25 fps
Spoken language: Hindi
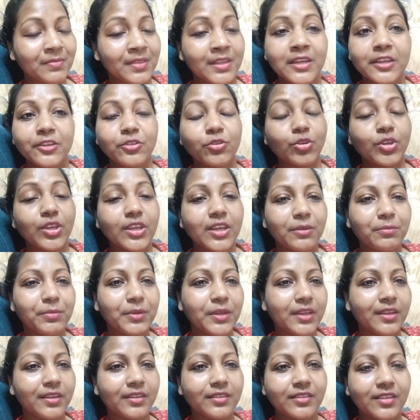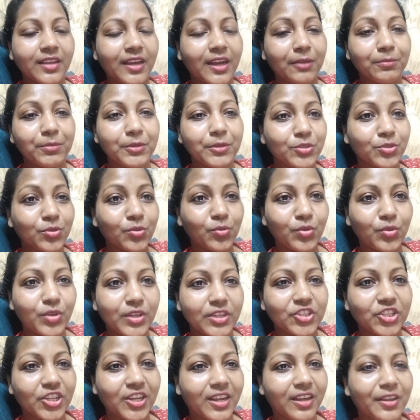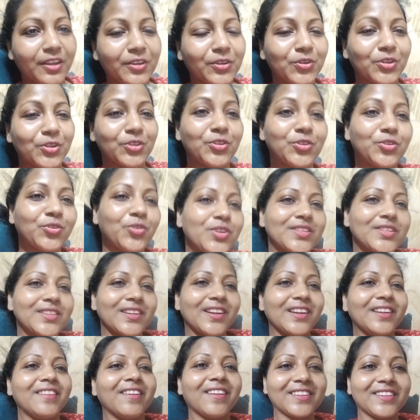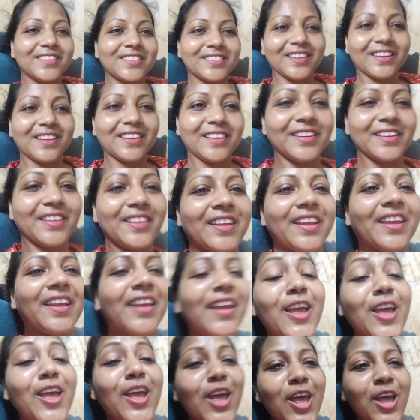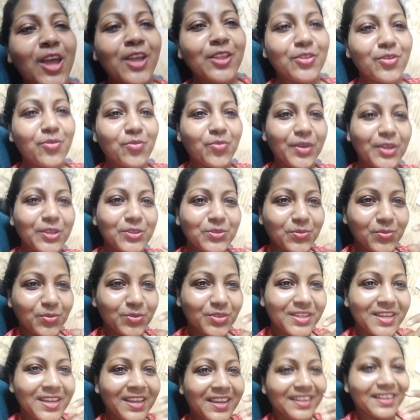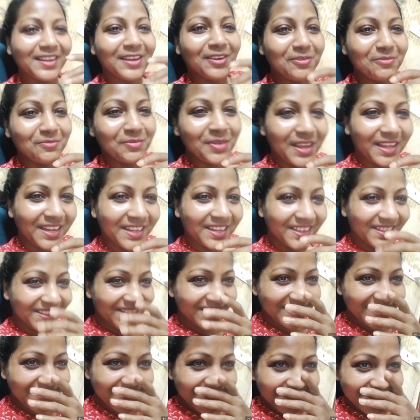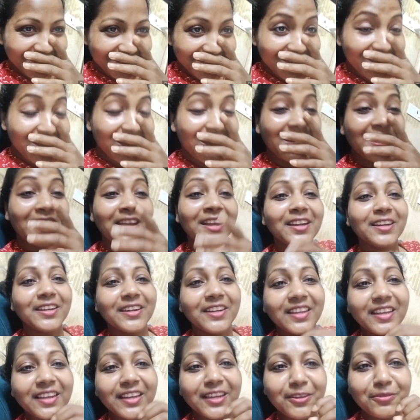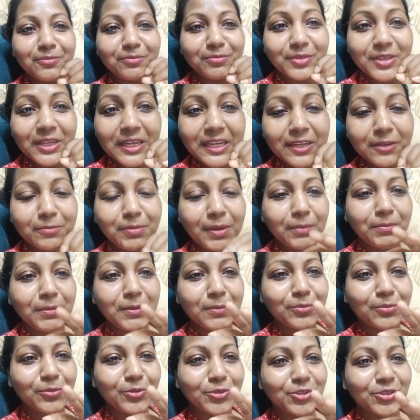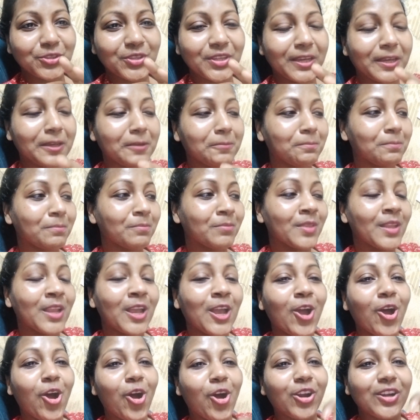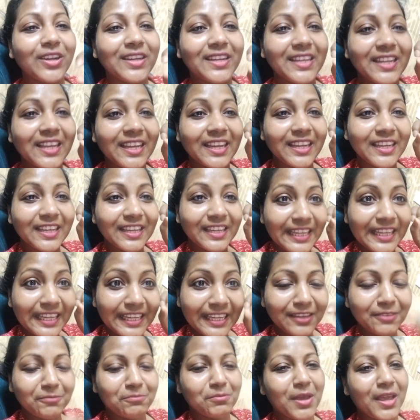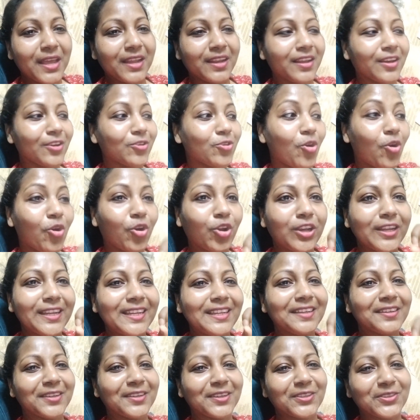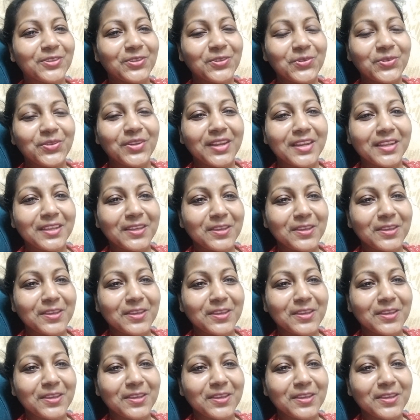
क्योंकि अभी अभी स्कूटी चला रही हूँ ना तो थोड़ा सा ना डर सा लग रहा है तो वही सोच के ना मैं ना डेली डेली पापा पूछते हैं और डेली मैं ना कॉल ही नहीं करती हूँ डर के